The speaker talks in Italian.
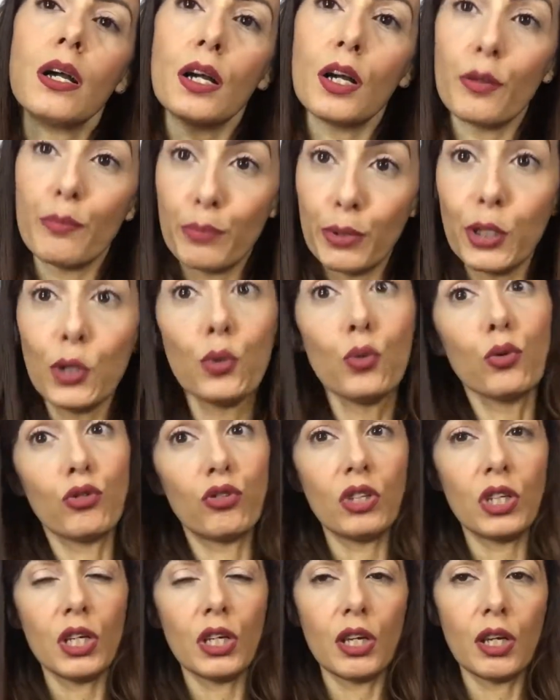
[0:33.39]
uh,
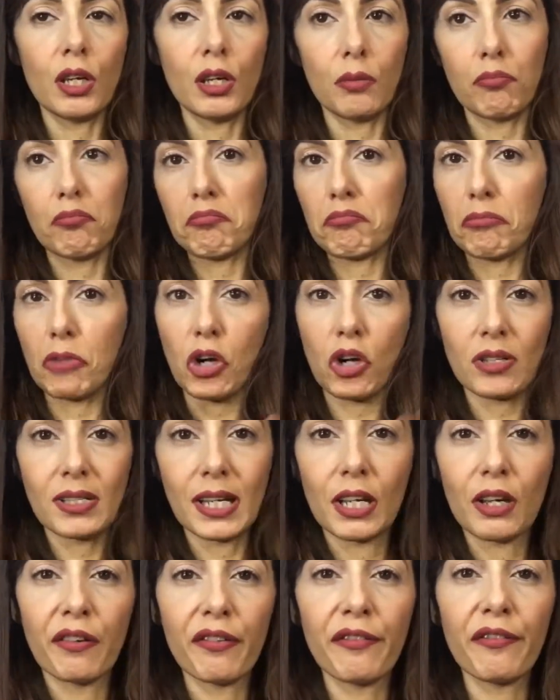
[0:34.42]
beauty, mh, mm,
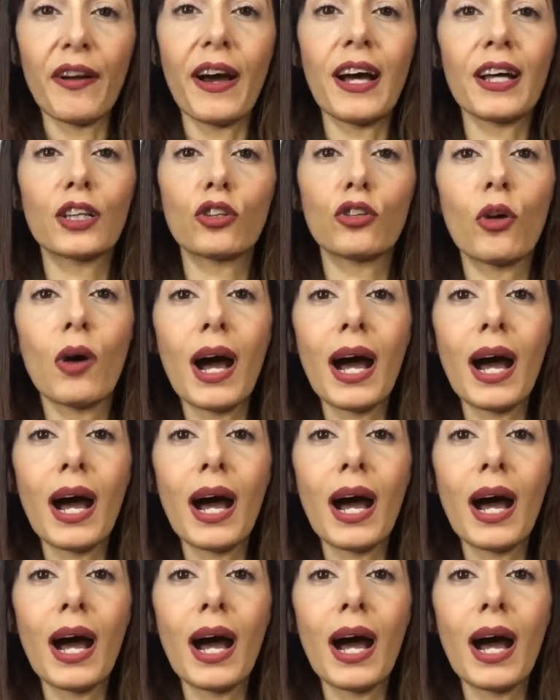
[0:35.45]
cose che ho fatto,